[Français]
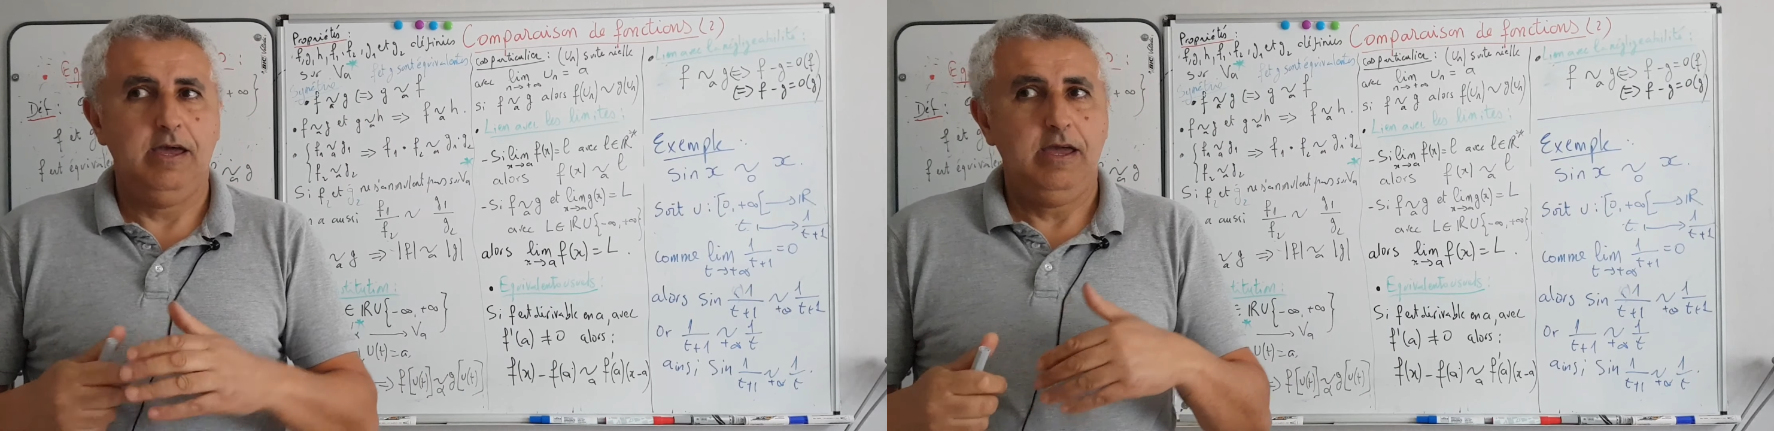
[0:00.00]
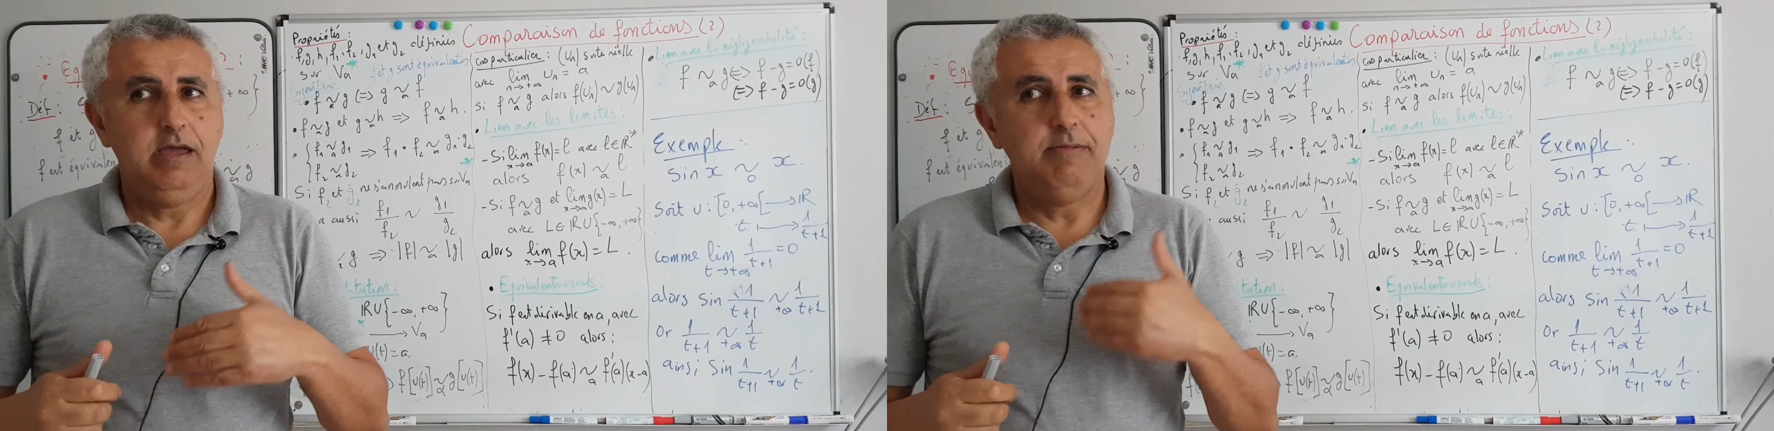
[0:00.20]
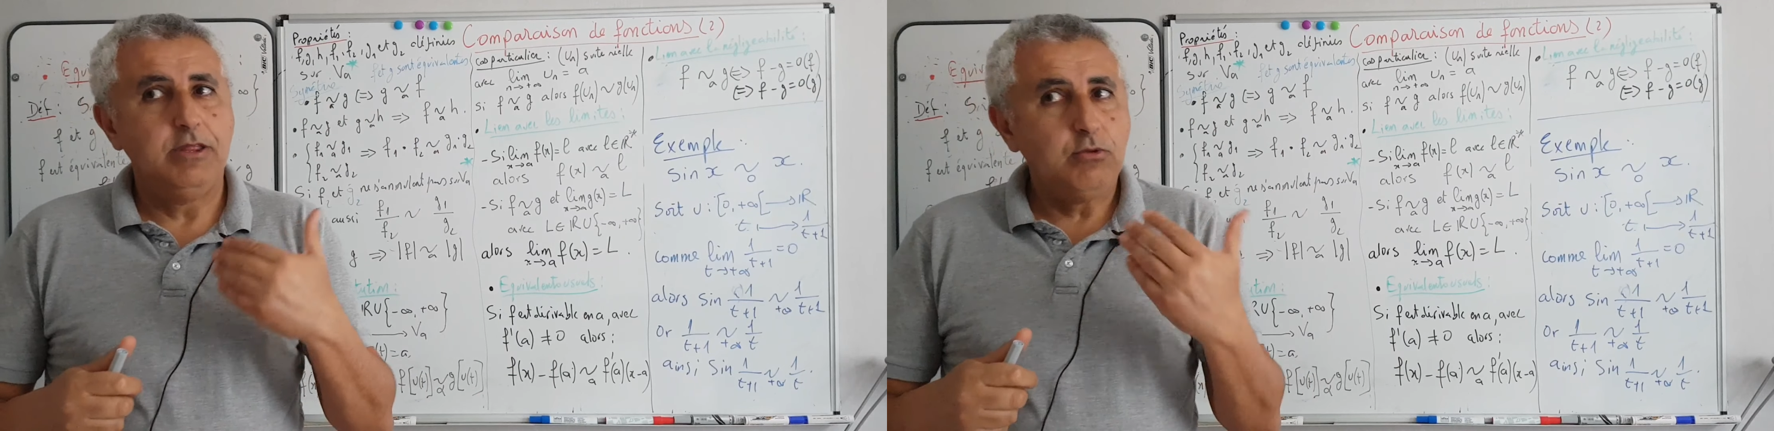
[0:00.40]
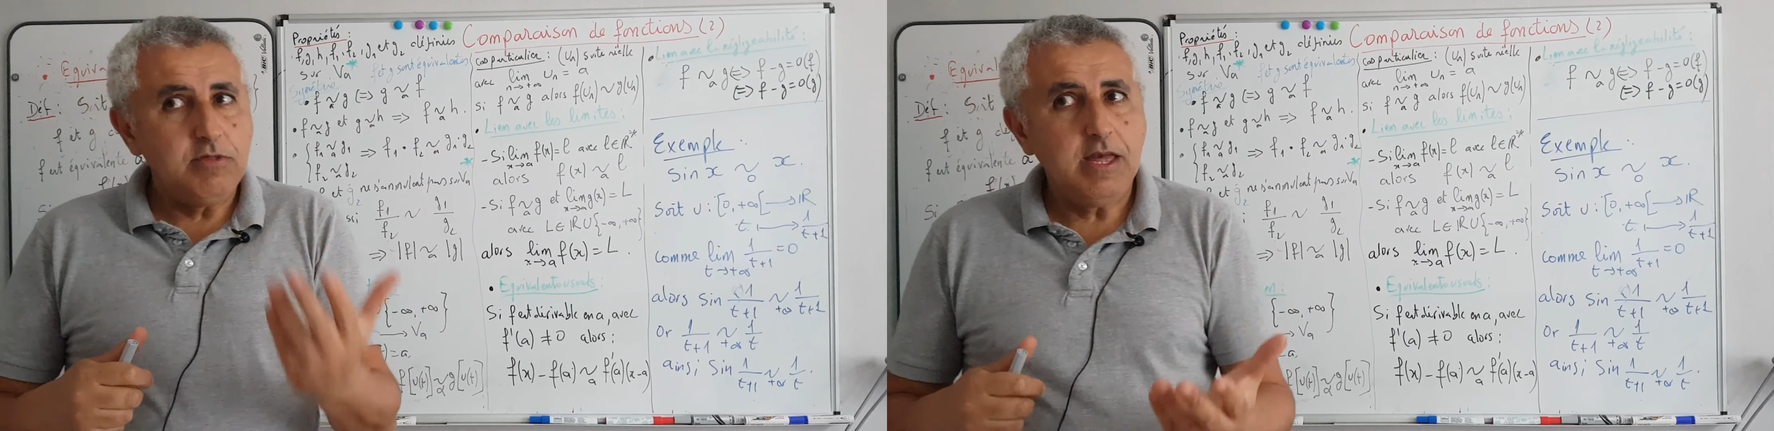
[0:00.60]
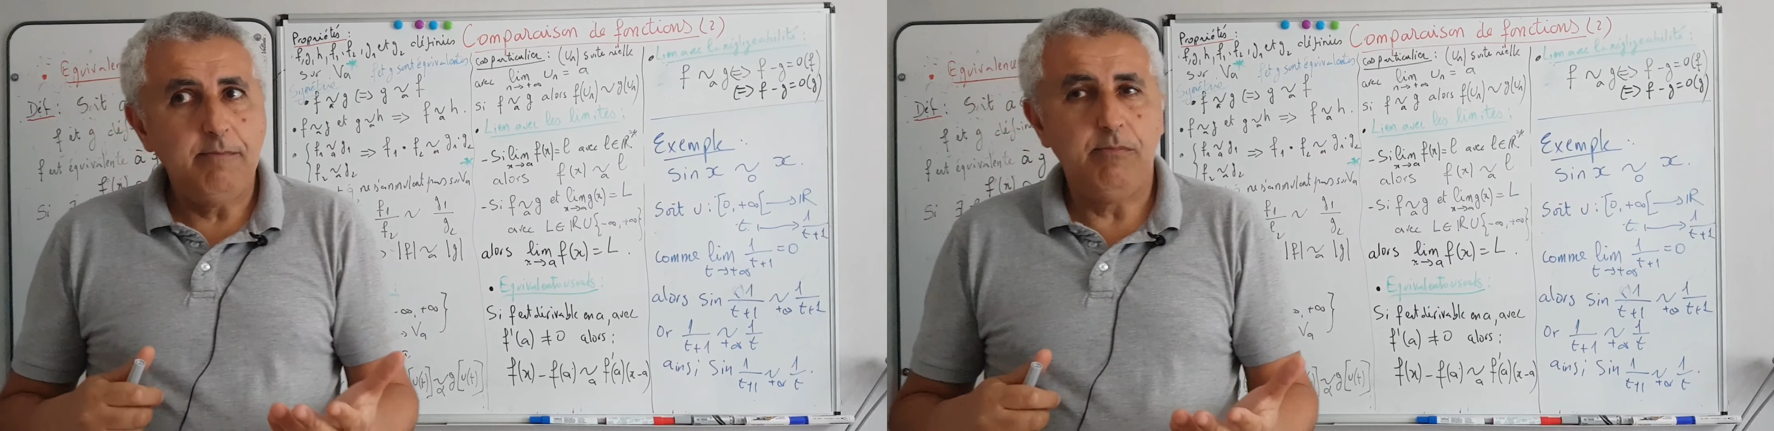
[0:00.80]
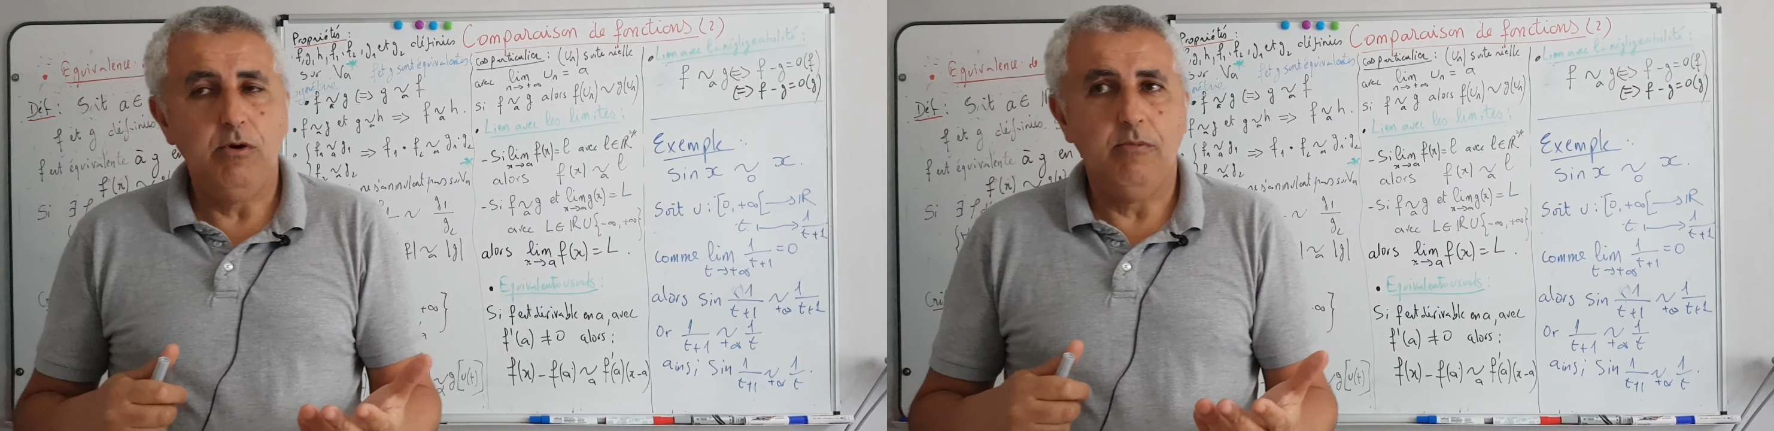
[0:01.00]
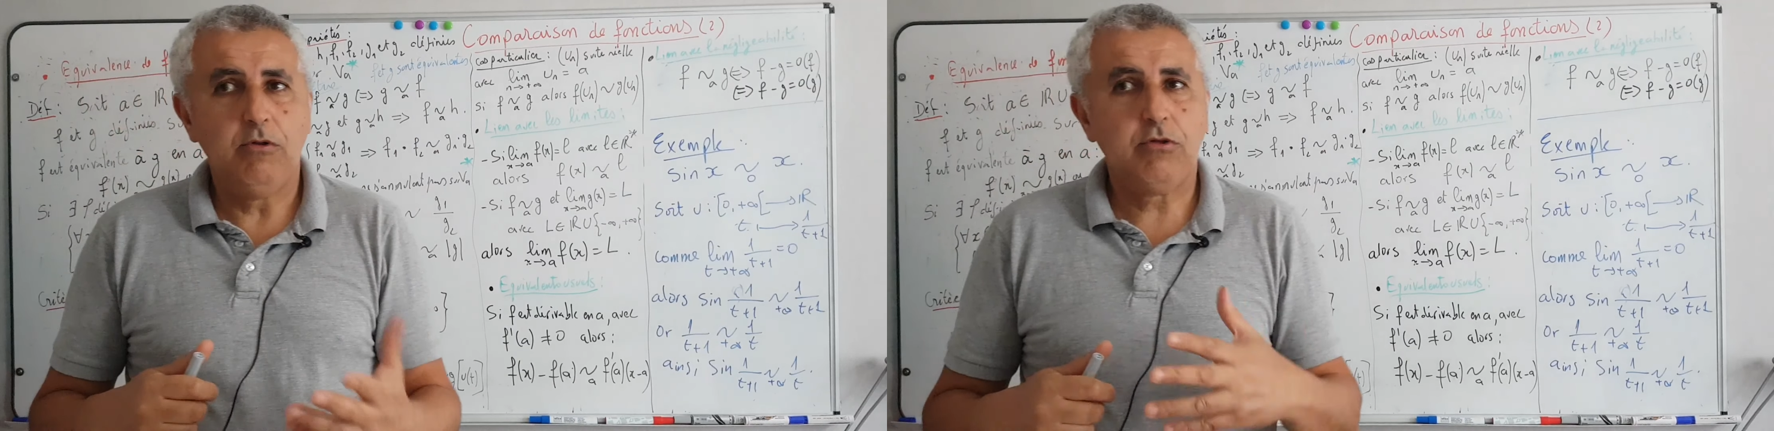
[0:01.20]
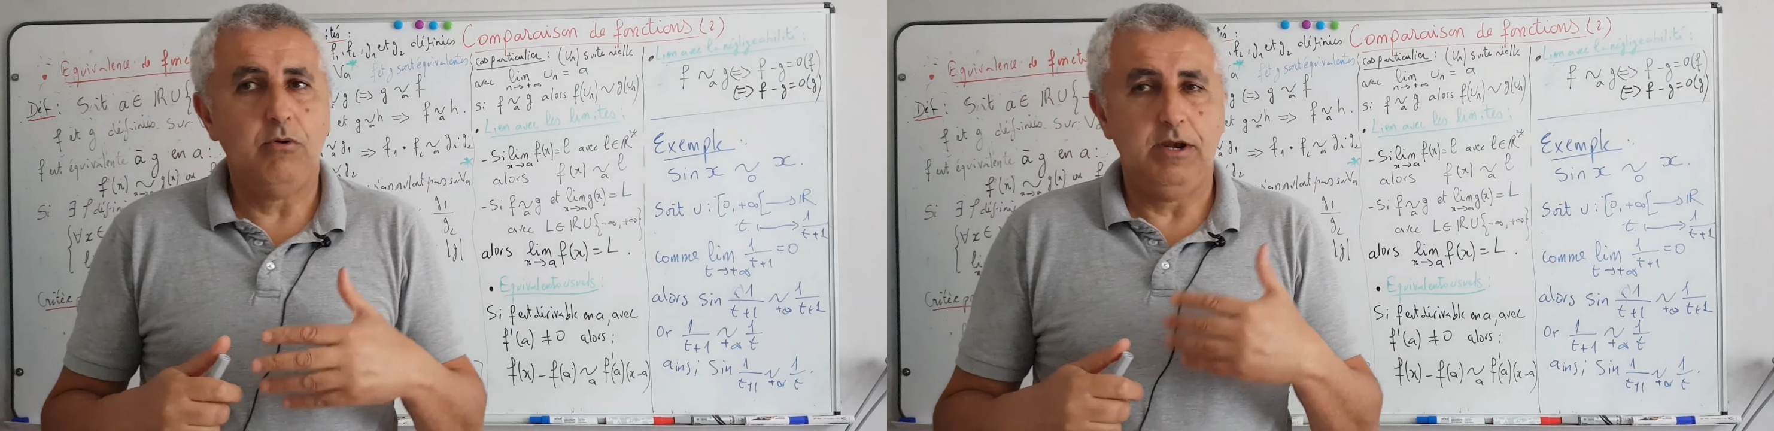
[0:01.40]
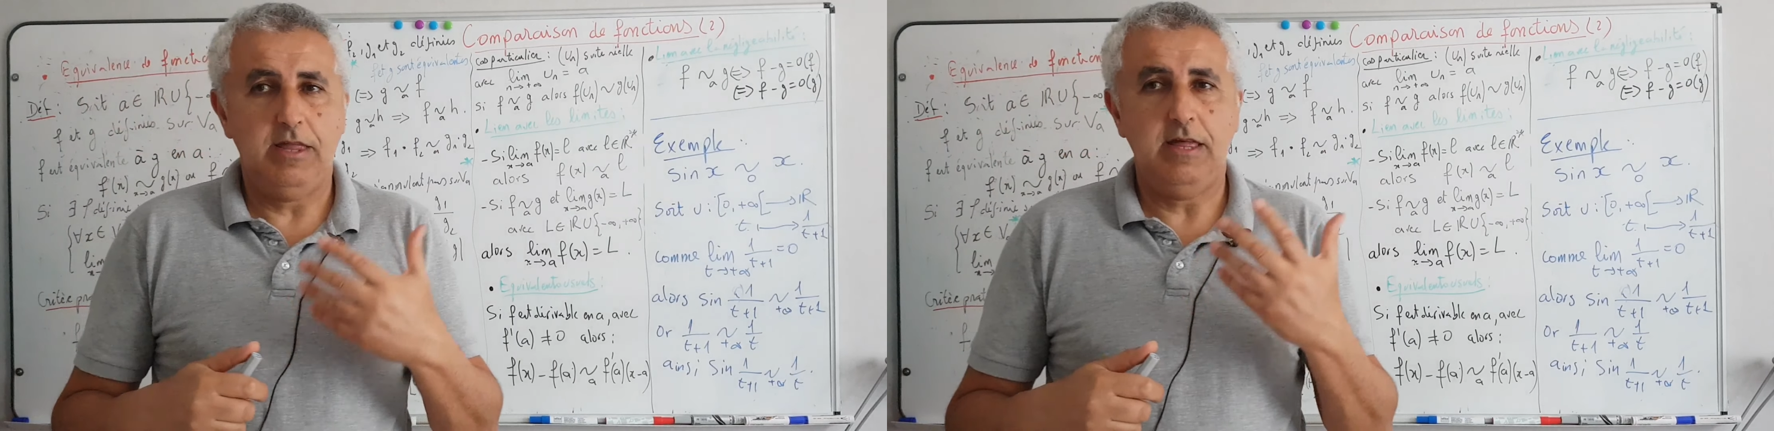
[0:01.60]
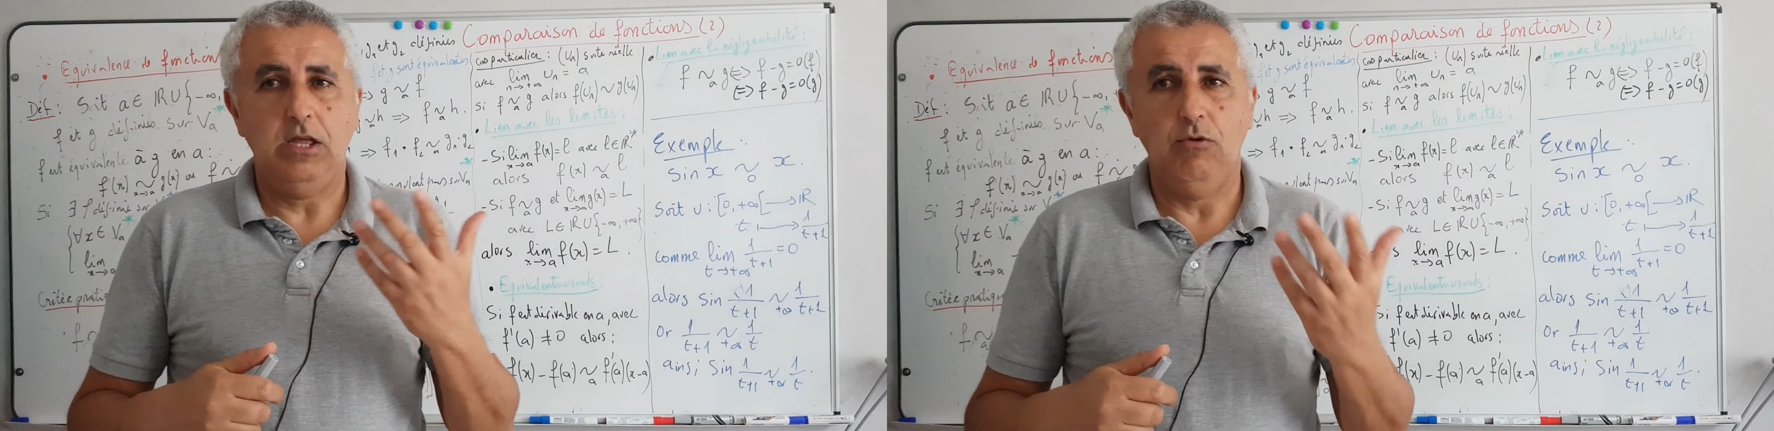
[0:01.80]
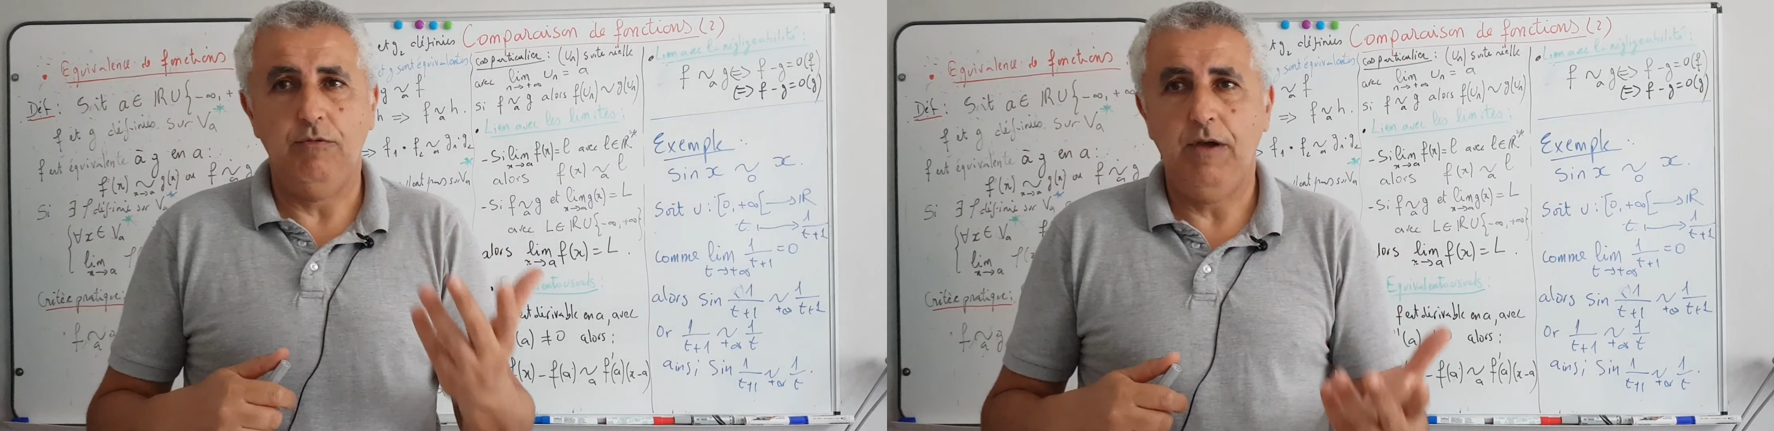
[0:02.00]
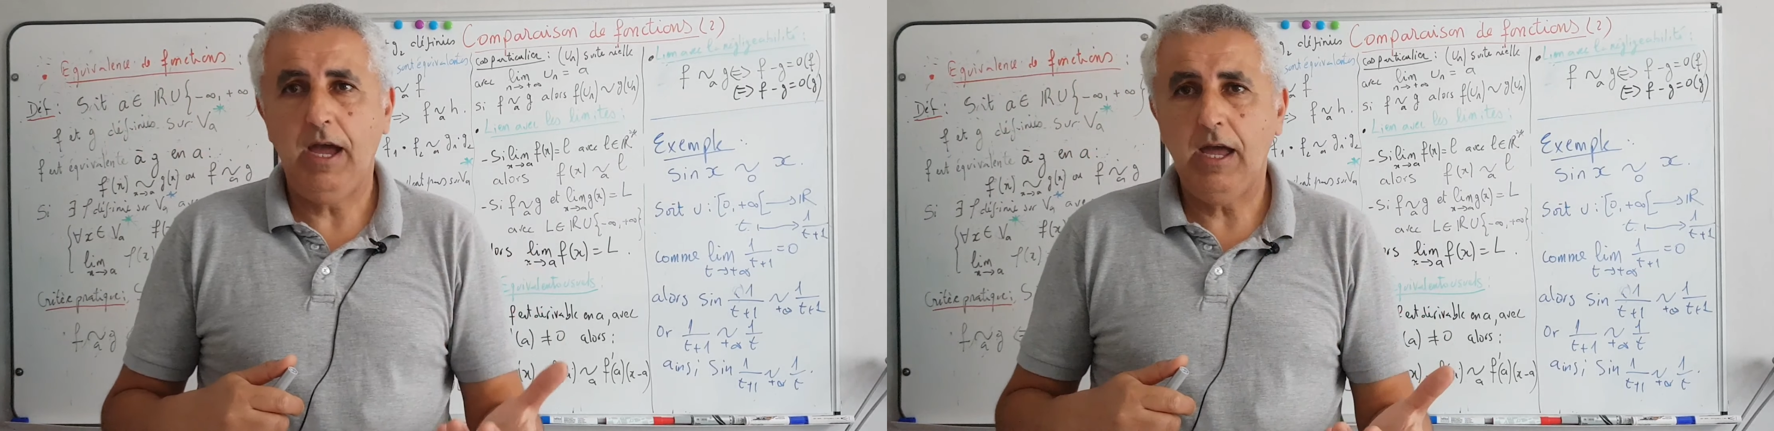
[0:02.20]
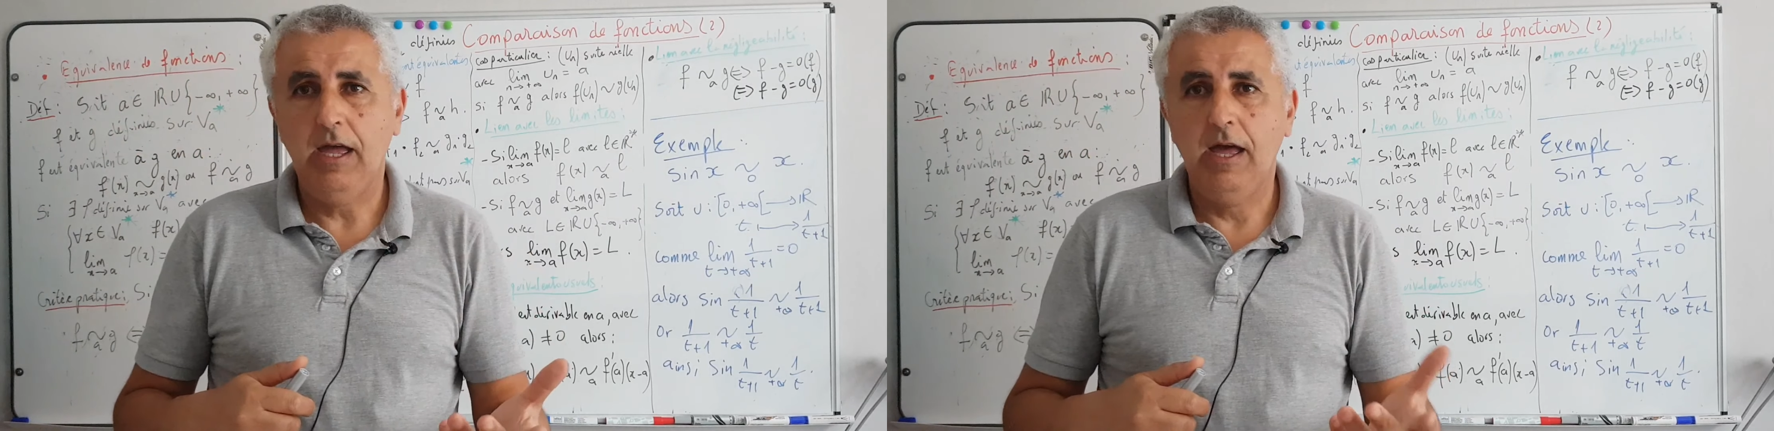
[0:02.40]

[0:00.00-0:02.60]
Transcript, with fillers: Et eh bien tout simplement, ce qu'on essaye de faire,